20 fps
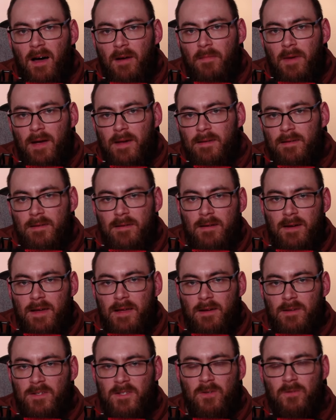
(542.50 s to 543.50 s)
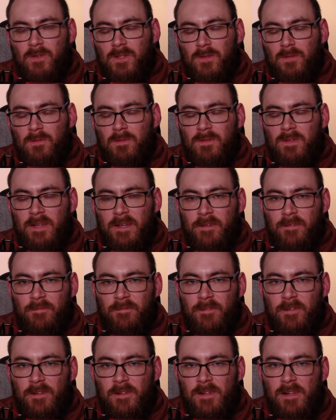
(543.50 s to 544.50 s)
meine Reaktion zusehen
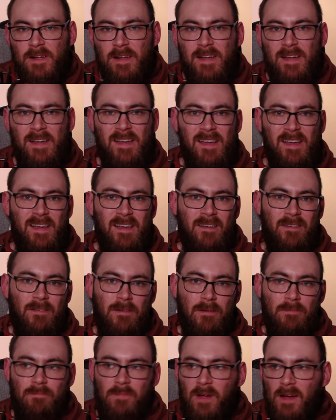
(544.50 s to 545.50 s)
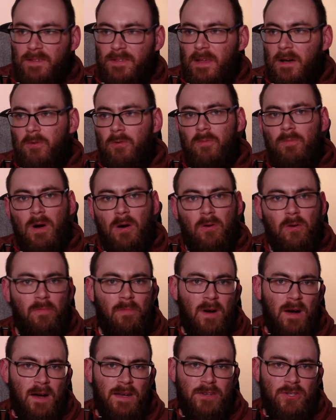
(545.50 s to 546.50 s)
will, ähm, kann da oben auch
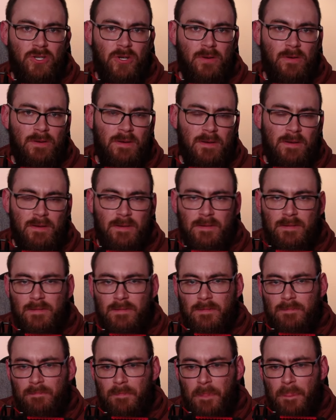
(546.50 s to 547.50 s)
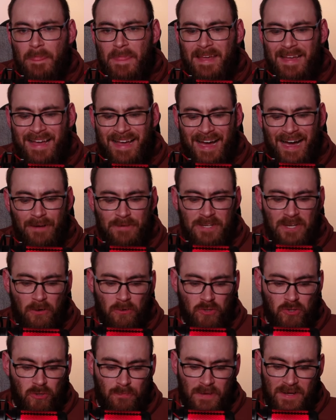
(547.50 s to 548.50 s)
mal reinschauen. Also habe ich auch
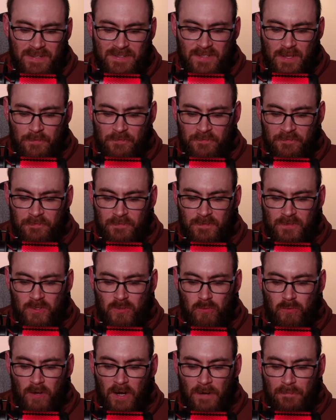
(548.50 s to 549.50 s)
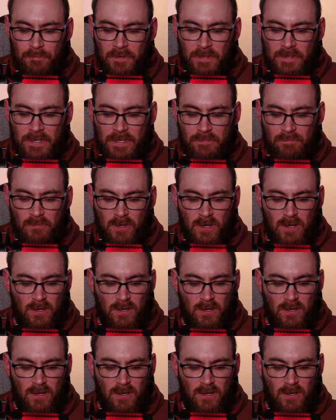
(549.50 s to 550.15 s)
schon meinen Senf zu abgegeben.